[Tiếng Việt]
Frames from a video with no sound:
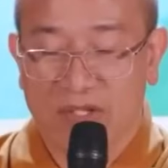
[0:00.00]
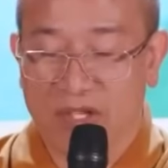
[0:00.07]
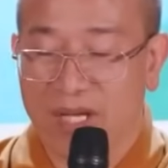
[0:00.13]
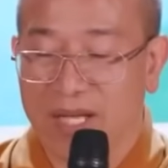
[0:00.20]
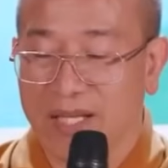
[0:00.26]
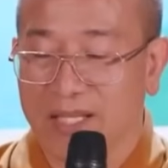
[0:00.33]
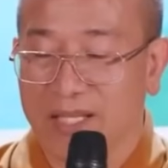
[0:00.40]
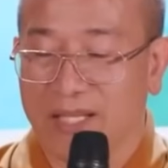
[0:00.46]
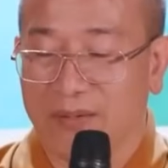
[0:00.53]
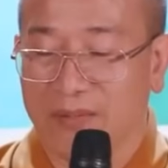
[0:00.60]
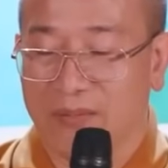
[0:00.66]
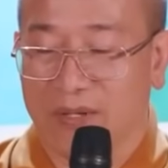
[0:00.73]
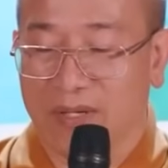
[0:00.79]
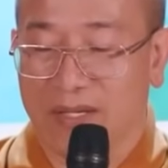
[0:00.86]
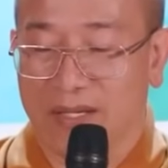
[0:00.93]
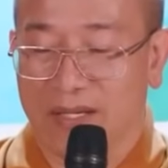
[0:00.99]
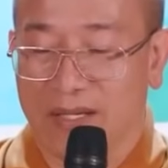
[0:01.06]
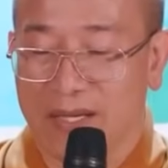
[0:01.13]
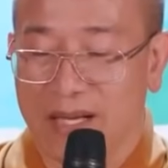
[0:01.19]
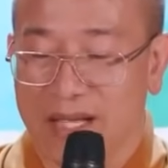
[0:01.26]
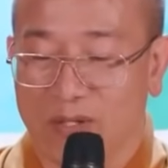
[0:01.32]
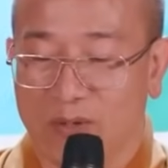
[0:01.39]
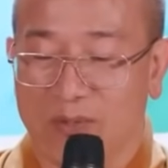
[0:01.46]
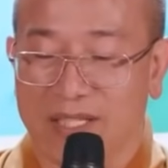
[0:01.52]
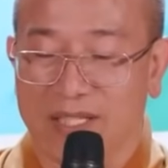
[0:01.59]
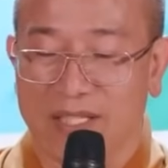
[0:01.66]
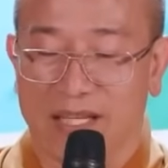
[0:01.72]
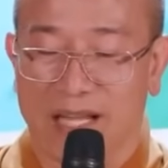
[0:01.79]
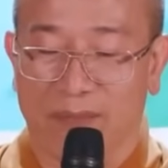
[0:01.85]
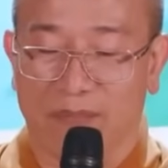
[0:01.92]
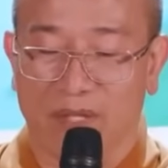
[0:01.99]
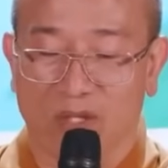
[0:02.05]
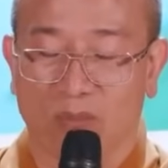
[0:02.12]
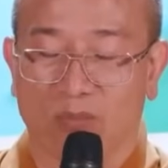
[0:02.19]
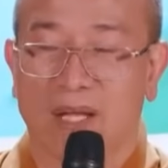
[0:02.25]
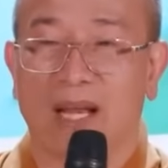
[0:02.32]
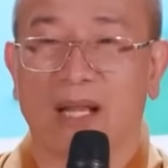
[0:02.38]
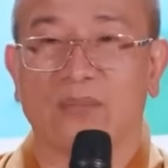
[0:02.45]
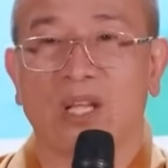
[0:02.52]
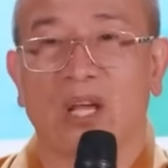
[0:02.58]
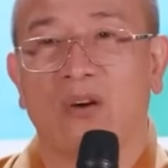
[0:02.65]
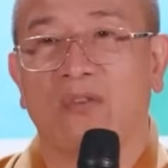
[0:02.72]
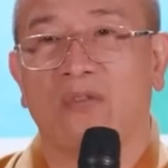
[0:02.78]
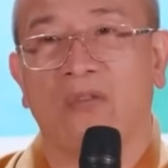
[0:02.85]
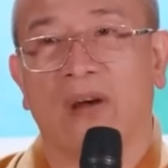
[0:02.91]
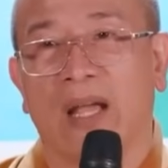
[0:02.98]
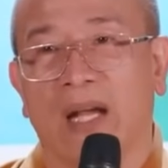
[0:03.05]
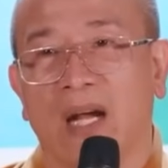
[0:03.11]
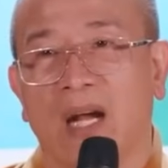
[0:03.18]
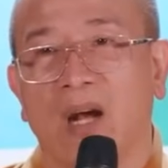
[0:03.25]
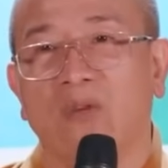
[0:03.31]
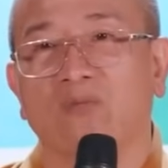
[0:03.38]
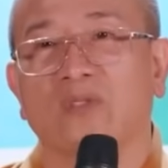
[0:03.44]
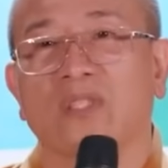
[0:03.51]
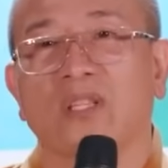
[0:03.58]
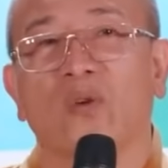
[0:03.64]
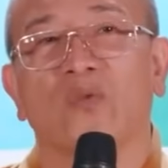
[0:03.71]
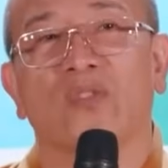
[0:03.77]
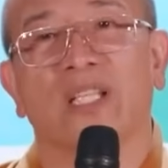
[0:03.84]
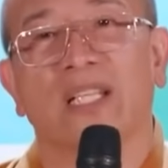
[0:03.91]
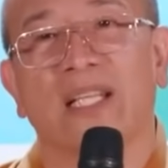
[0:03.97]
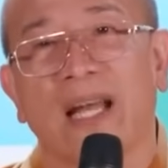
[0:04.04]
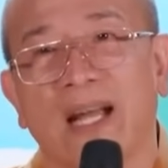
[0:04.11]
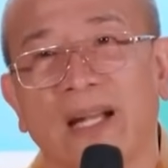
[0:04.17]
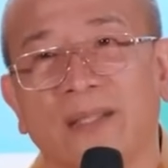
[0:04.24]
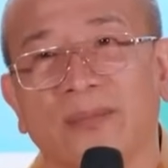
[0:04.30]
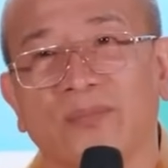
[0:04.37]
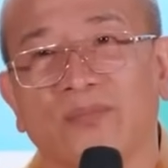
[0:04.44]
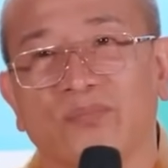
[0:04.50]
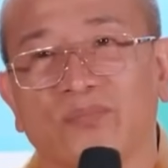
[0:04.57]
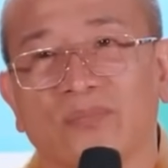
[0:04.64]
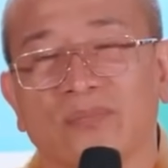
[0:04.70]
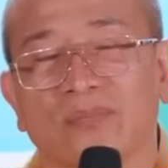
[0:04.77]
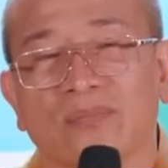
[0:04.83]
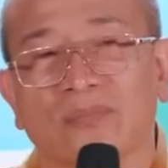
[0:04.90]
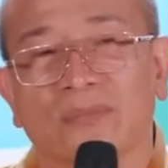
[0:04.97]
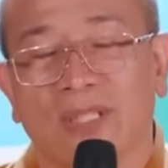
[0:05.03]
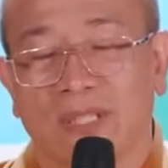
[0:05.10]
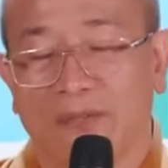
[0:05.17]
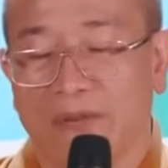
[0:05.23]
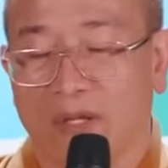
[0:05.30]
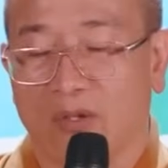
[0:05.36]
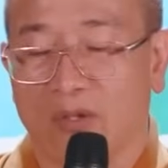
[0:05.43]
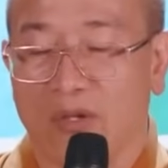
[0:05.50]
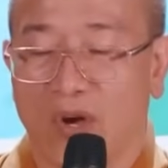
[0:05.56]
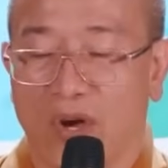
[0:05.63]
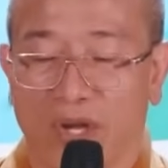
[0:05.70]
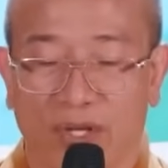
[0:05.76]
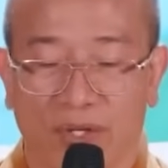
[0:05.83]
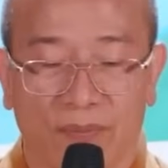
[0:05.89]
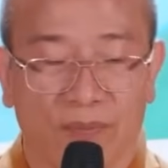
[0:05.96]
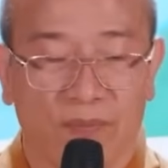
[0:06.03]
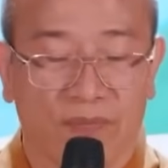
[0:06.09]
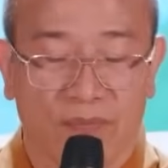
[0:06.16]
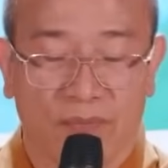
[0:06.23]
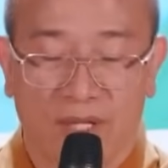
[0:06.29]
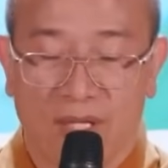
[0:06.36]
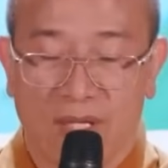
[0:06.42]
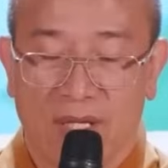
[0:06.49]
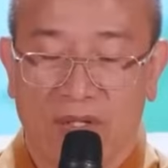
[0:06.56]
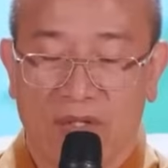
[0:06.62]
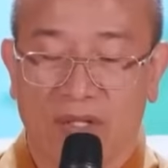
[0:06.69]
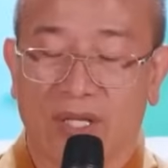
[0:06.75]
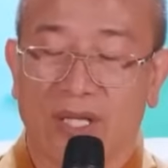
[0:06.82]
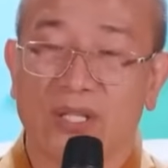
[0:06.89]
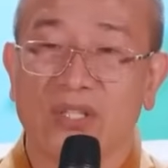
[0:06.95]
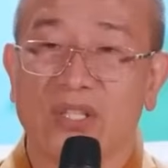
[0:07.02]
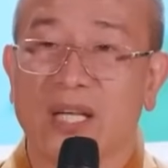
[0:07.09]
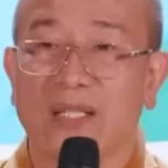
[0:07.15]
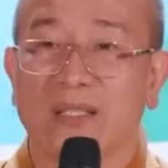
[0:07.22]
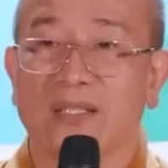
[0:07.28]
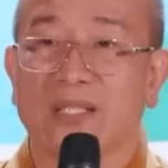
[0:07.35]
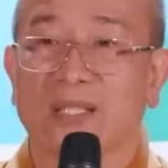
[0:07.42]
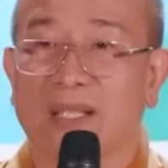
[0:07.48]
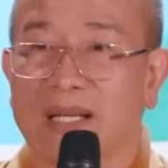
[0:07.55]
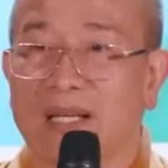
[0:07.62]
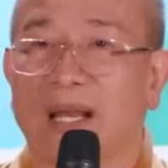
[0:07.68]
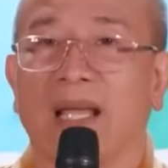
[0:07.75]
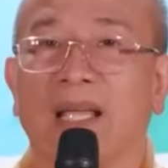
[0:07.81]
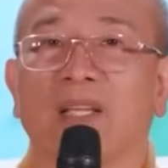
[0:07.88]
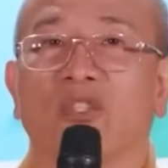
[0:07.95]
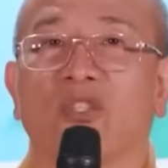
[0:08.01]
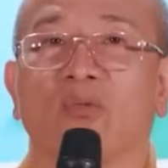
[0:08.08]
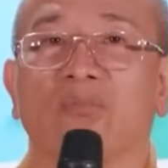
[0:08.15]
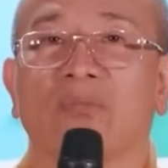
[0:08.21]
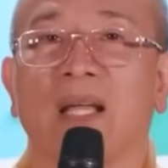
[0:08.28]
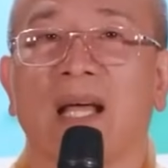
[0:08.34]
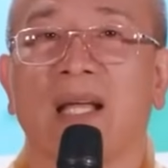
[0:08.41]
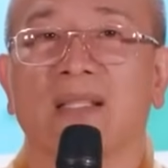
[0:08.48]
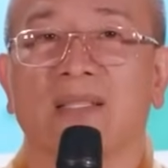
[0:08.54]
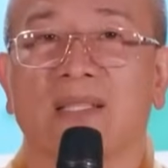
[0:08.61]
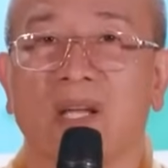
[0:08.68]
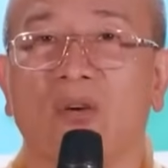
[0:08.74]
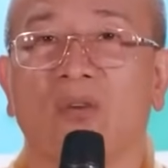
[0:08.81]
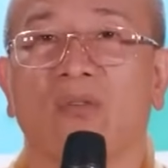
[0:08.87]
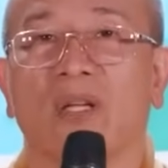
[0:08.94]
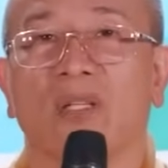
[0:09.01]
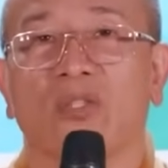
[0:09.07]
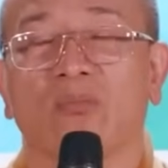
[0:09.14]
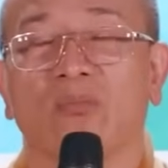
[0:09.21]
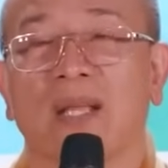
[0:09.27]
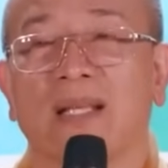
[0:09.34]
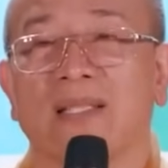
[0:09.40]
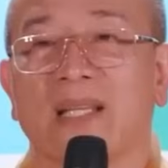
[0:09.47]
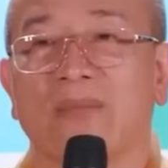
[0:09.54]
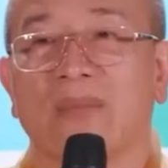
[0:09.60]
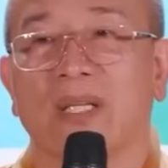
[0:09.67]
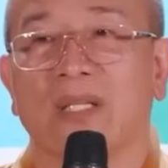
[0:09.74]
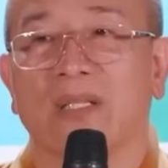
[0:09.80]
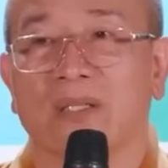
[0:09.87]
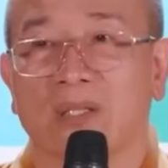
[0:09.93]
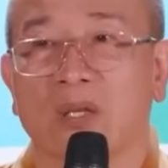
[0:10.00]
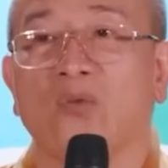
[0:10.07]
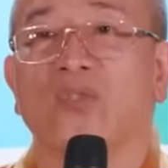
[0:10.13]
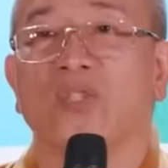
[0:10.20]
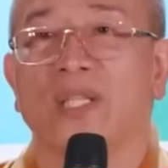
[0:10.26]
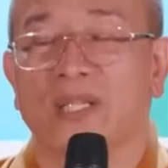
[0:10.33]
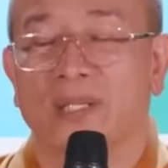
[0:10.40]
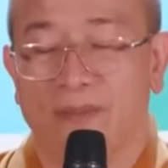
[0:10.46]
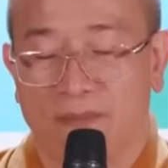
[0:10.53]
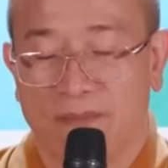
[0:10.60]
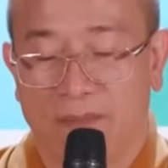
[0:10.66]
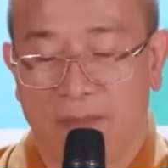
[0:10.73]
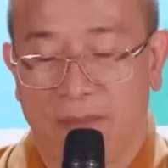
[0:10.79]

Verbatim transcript: Trước hết, để chúng ta xinh đẹp thì chúng ta làm sao phải không xấu xí đã. Thì Đức Phật có nói những cái nhân như thế này chúng ta gieo là chúng ta sẽ bị xấu xí.